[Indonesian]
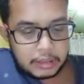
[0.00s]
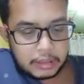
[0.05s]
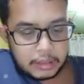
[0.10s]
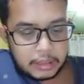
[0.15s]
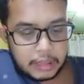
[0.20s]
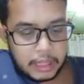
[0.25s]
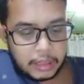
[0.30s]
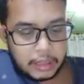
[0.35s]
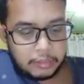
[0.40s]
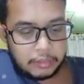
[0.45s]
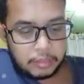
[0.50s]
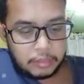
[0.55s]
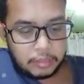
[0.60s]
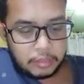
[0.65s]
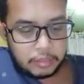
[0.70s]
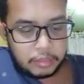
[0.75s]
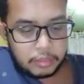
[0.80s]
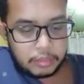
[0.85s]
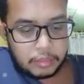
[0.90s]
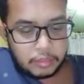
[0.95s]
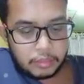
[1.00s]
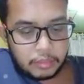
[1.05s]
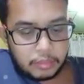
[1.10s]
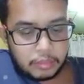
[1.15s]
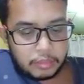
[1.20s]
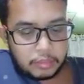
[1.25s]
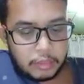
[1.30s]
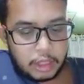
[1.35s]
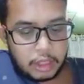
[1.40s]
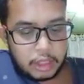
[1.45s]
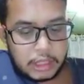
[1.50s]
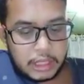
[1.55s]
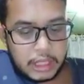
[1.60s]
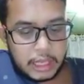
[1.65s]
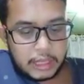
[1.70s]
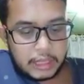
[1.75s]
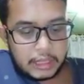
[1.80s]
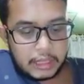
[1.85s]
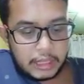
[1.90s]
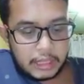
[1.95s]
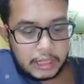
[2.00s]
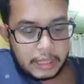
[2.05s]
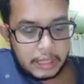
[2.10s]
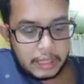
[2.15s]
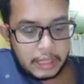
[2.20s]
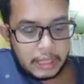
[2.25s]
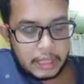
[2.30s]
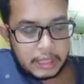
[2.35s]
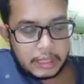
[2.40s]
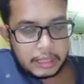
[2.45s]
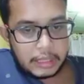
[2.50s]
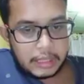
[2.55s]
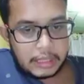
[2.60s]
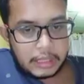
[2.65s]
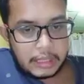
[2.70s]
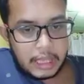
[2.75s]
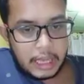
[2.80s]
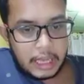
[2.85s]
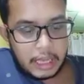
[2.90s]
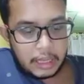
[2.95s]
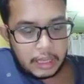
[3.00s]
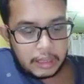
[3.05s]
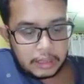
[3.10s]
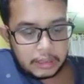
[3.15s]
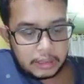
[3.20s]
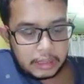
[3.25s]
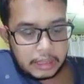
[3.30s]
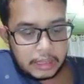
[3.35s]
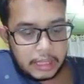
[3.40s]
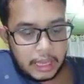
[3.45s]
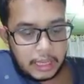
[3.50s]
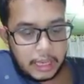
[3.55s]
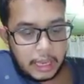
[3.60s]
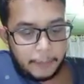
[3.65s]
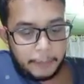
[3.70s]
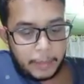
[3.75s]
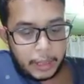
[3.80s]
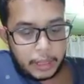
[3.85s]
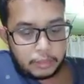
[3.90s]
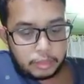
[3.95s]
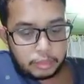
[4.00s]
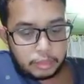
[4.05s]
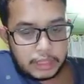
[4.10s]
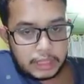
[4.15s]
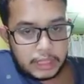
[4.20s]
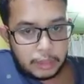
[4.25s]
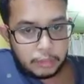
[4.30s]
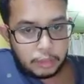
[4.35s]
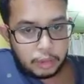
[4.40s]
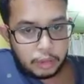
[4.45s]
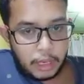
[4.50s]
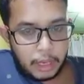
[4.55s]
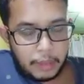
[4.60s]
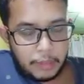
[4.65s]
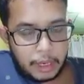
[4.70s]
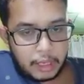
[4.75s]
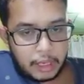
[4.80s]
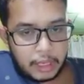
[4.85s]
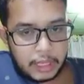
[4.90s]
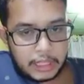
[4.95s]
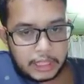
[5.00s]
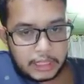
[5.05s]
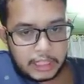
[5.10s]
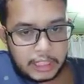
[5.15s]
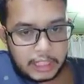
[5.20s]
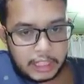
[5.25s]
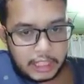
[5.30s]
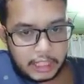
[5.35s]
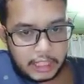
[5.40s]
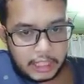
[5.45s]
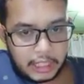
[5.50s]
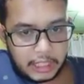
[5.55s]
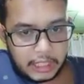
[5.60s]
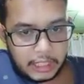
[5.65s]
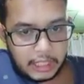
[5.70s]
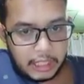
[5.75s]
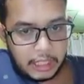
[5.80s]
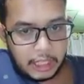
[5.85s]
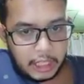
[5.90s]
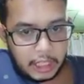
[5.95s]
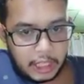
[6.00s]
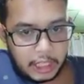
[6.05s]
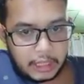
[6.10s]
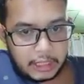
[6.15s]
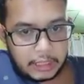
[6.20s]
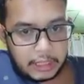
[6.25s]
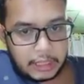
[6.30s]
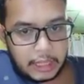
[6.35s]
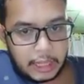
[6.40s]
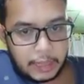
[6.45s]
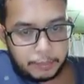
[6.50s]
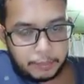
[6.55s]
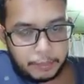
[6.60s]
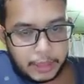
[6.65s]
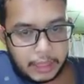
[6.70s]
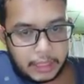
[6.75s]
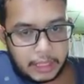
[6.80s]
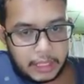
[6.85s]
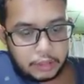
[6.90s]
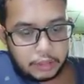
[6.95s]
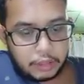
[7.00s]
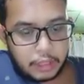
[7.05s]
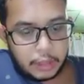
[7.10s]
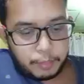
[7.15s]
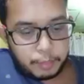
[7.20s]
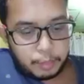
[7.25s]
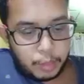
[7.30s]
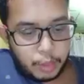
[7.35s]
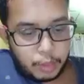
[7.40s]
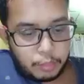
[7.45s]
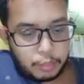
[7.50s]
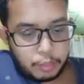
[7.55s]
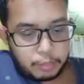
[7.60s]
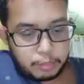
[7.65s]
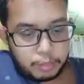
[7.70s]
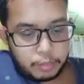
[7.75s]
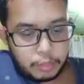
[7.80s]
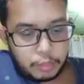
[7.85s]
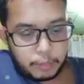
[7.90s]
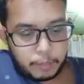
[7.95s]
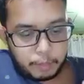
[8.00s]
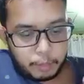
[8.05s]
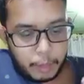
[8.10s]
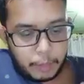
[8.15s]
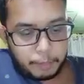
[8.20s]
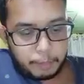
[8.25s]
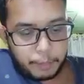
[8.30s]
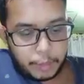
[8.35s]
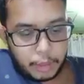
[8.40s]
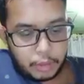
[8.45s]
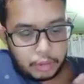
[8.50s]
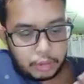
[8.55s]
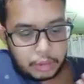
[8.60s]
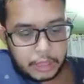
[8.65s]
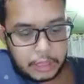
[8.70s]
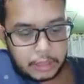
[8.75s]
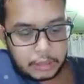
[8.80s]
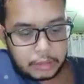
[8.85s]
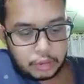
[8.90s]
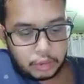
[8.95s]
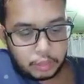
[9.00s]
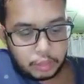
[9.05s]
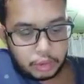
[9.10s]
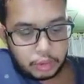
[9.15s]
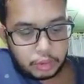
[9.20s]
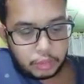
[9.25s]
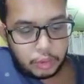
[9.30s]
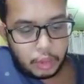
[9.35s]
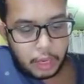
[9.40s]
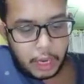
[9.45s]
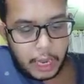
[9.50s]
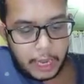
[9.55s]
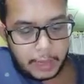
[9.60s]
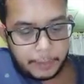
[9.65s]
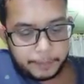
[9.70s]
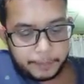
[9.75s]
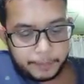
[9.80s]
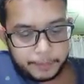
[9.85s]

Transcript: dan manusia ini tidak tidak dapat bisa mengolah makanan sendiri tetapi dia juga memerlukan tumbuh-tumbuhan